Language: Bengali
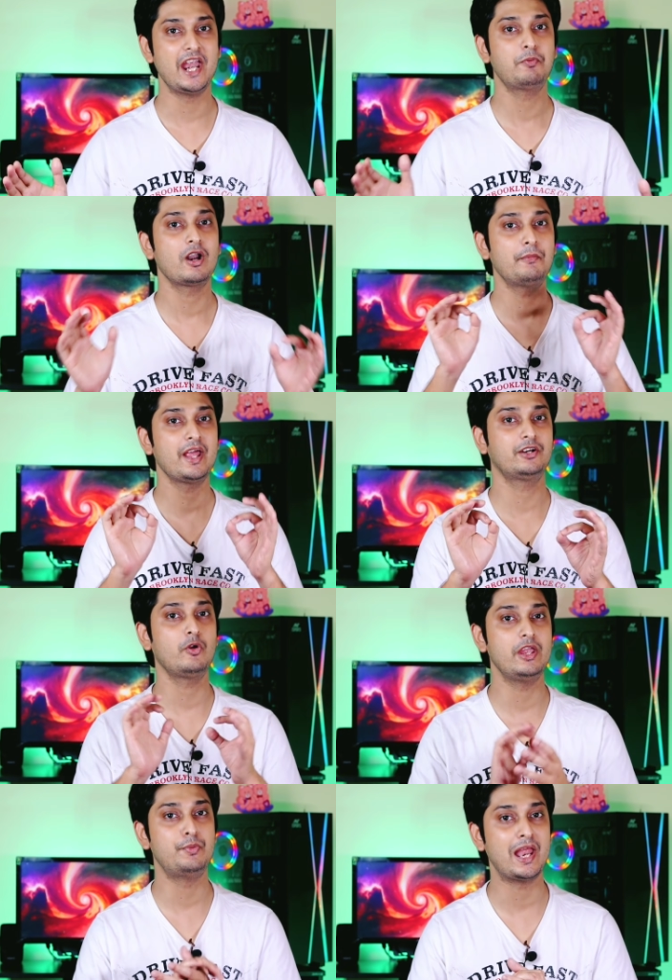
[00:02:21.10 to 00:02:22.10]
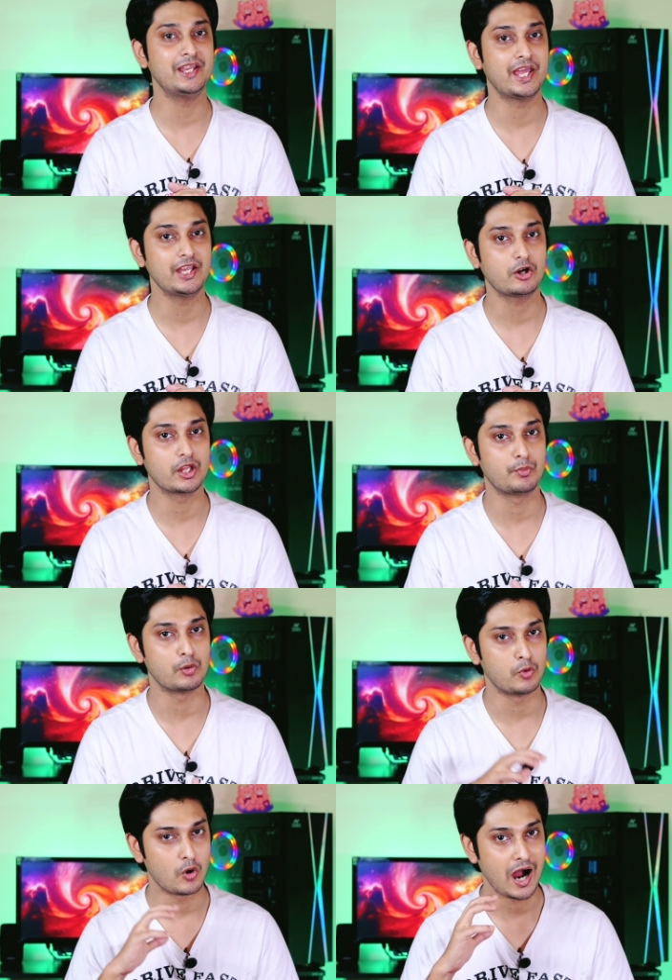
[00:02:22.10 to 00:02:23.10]
এরপর আমরা একটু ইভ্যালিকে নিয়ে কথা
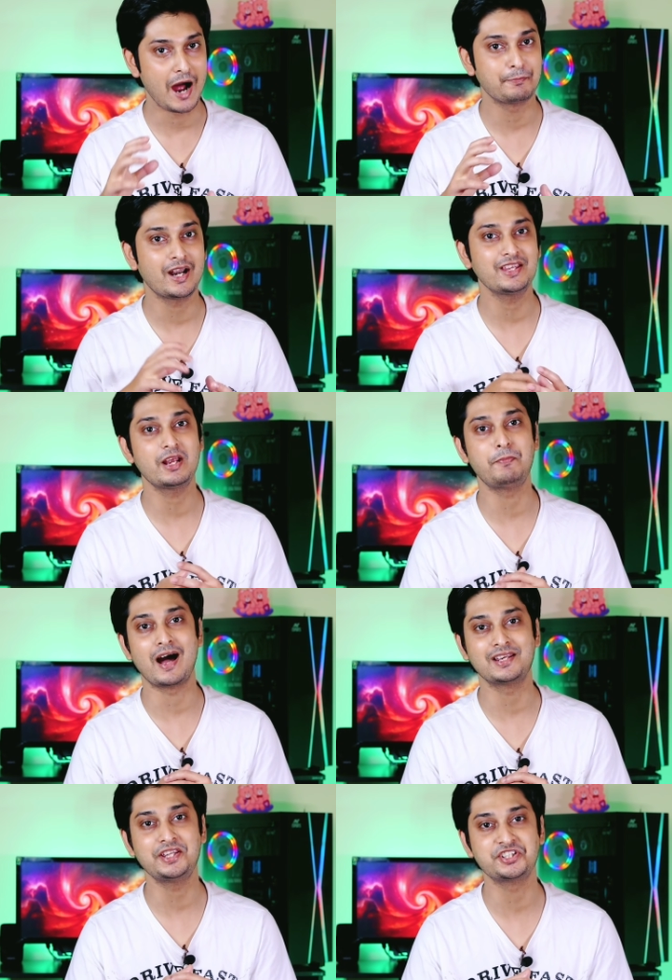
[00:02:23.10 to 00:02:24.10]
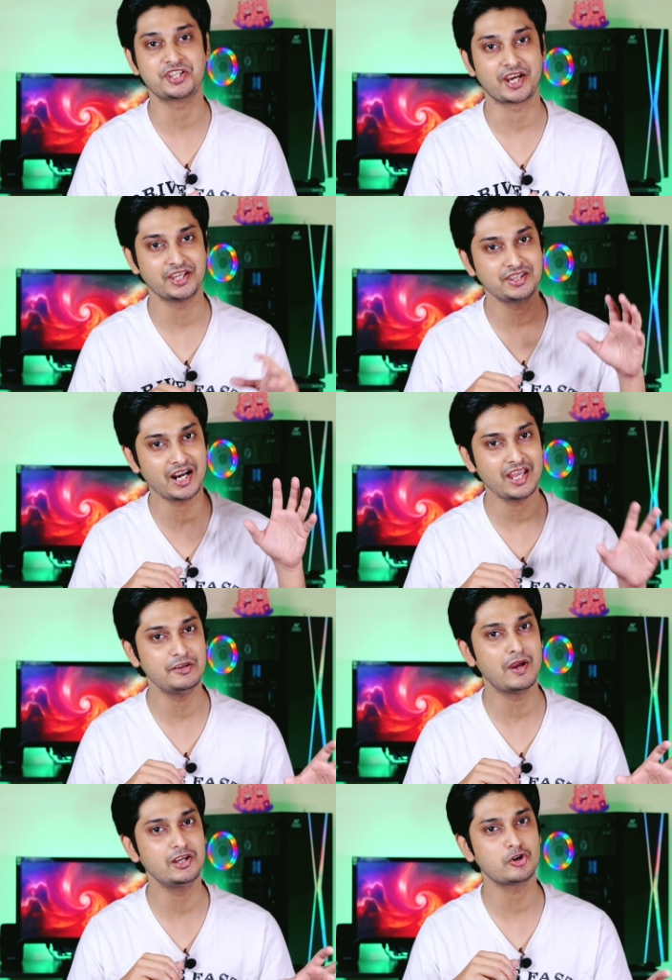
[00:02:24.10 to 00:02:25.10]
বলবো আপনারা যারা বাংলাদেশে থাকেন তারা
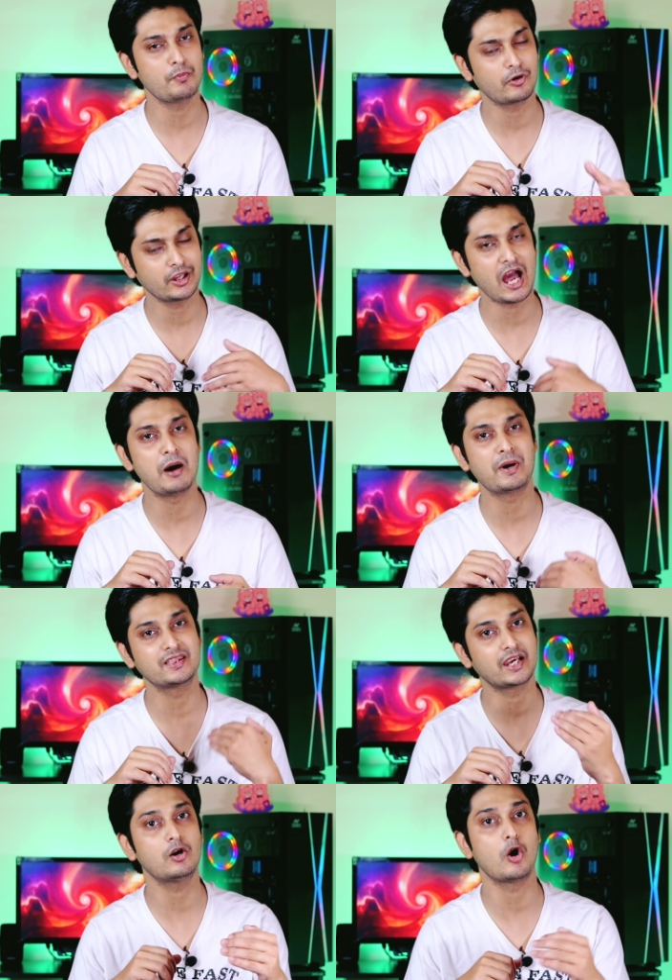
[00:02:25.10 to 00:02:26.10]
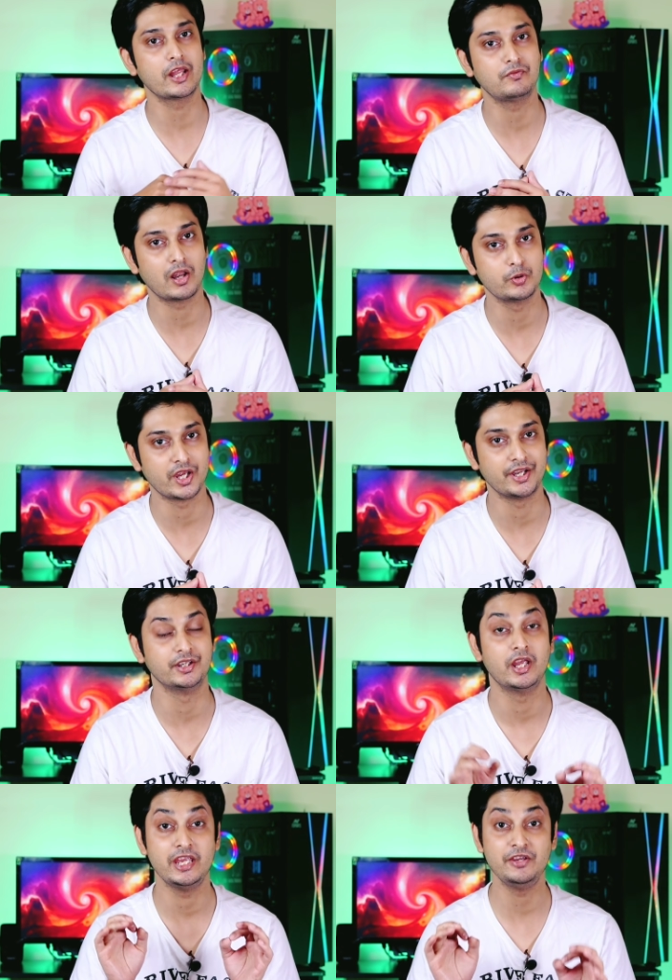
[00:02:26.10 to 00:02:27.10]
ইভ্যালি সম্পর্কে আমার থেকে অনেক ভালো
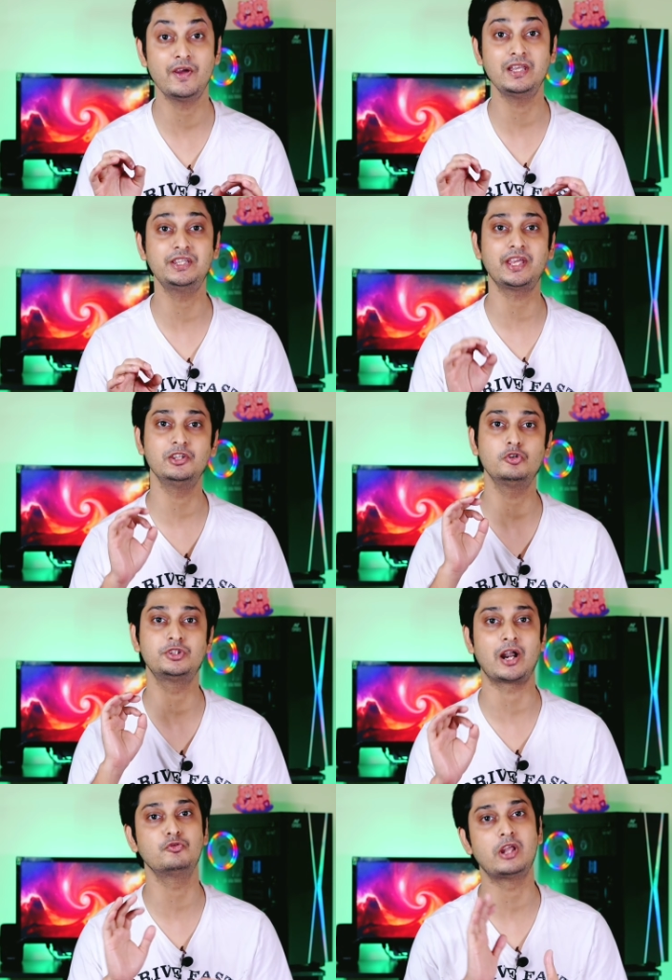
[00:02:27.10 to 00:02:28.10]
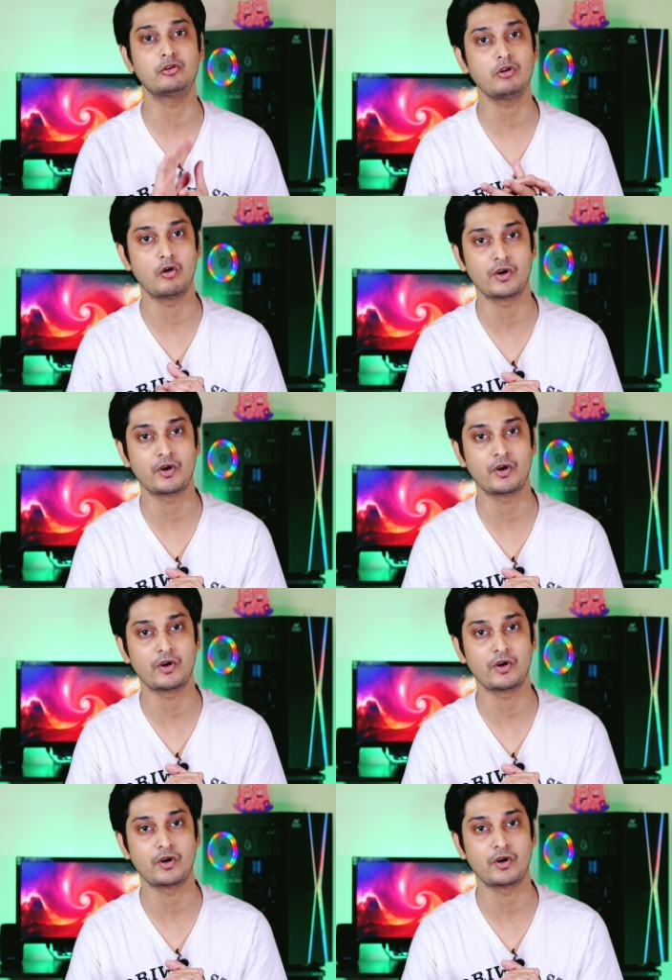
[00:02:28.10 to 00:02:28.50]
জানেন ইভ্যালিতে কিন্তু দারুণ দারুণ